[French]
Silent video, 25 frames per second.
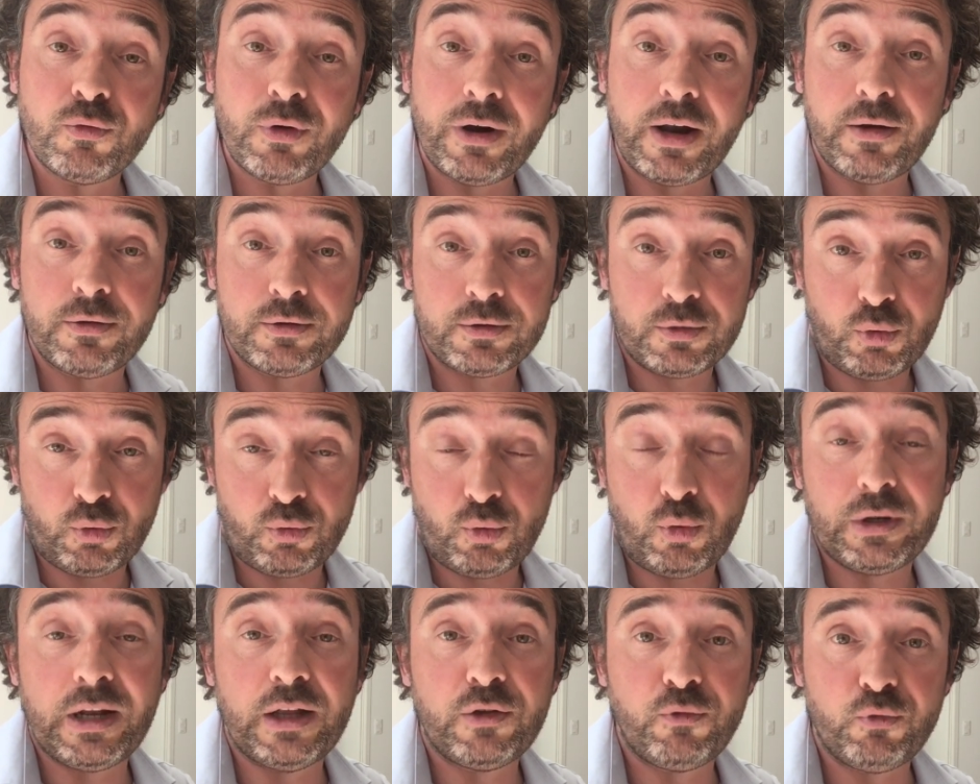voilà,
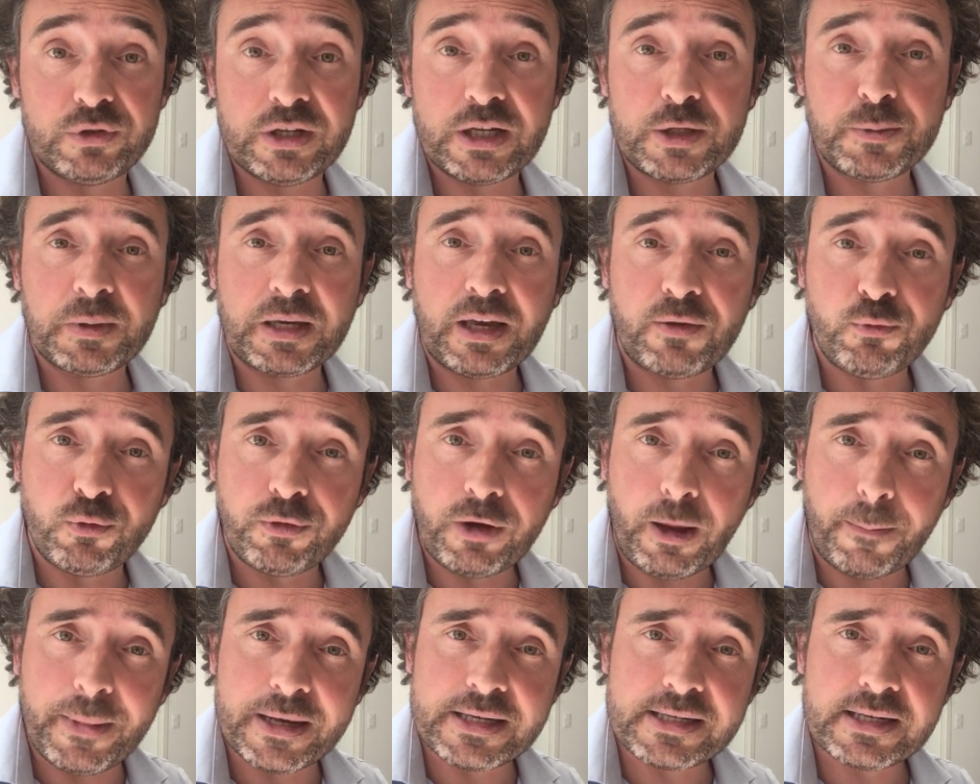surtout au-delà de vous inspirer, vous
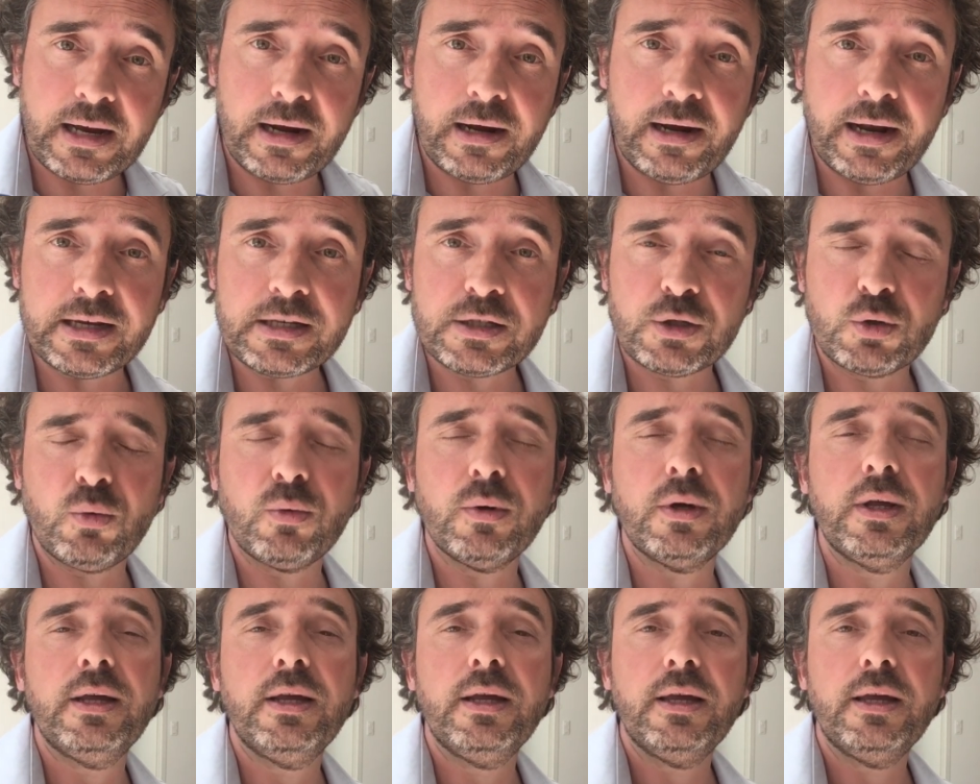faire passer à l'action.